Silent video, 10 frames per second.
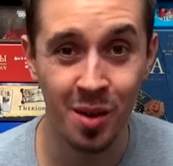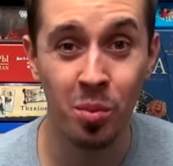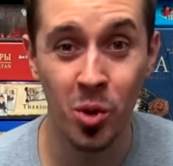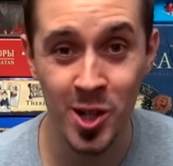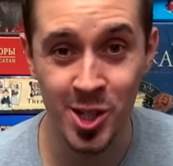
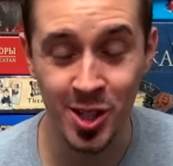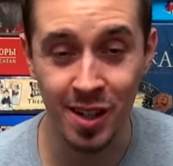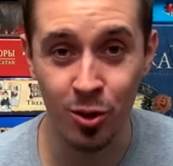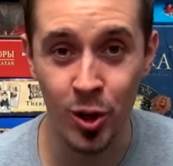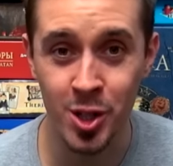Больше
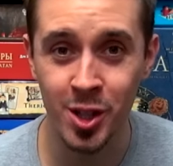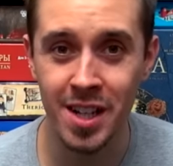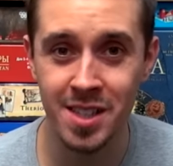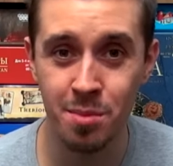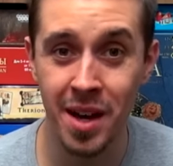того,
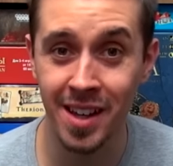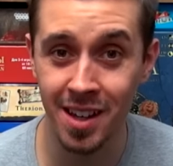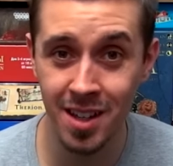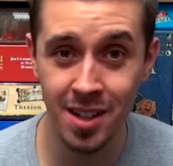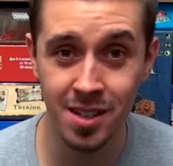считать себя
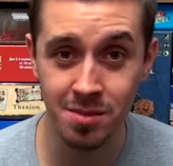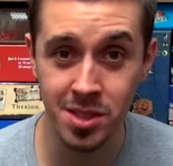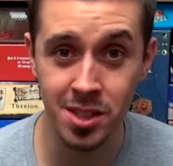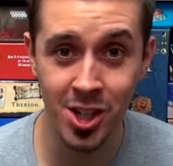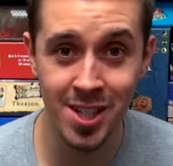гиком
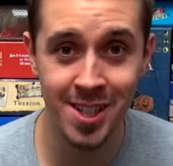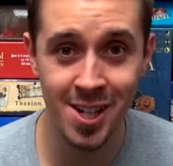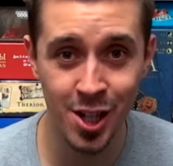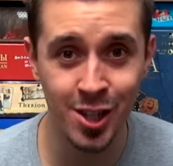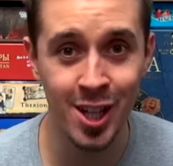сейчас
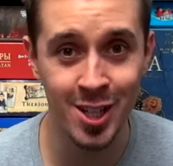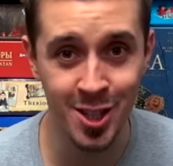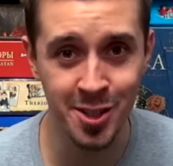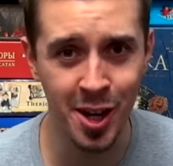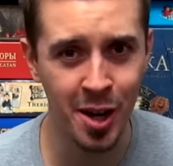даже
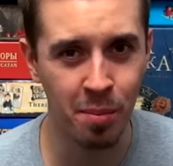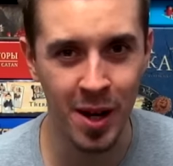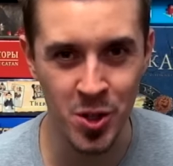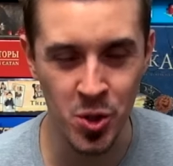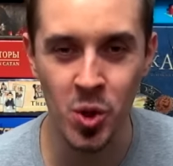относительно
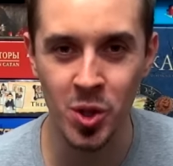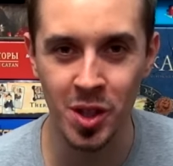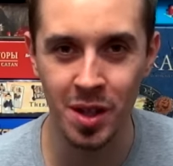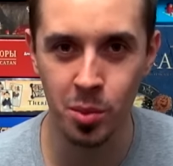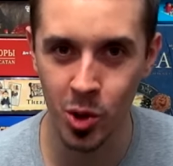
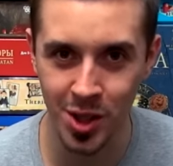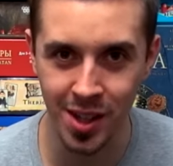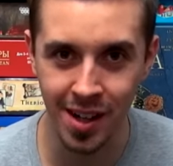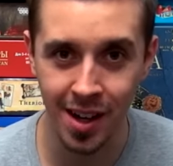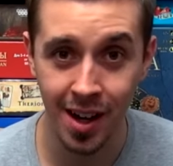почетно и
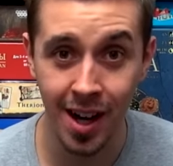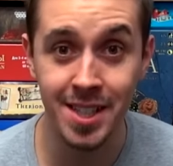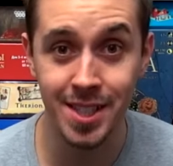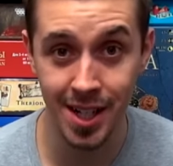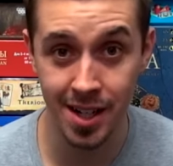модно,
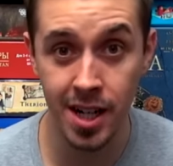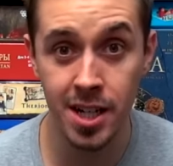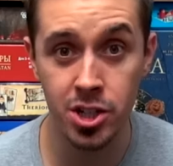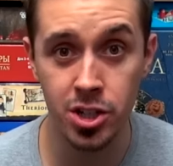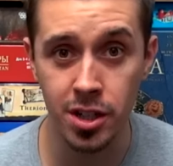хотя
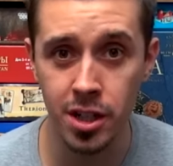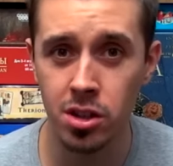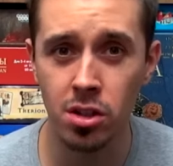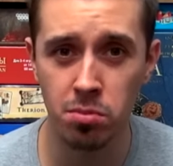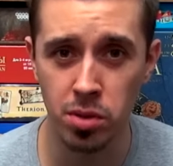раньше
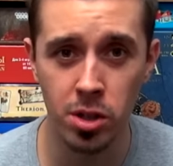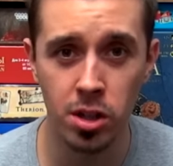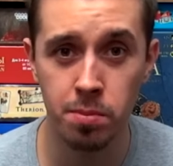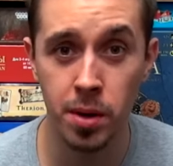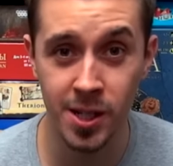это
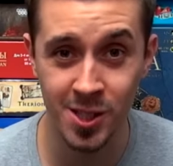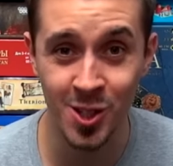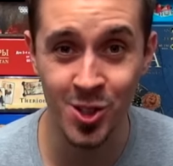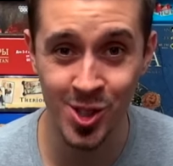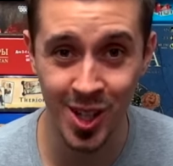было
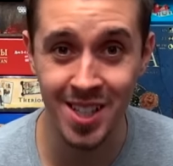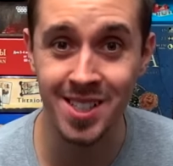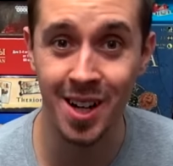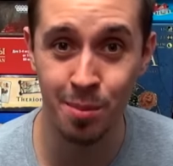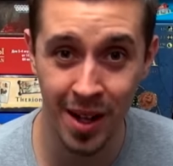практически
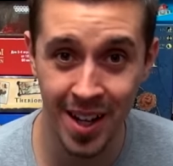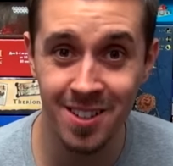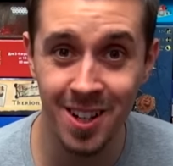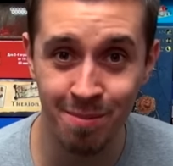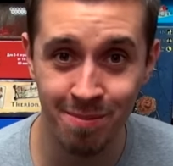
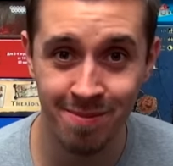оскорблением.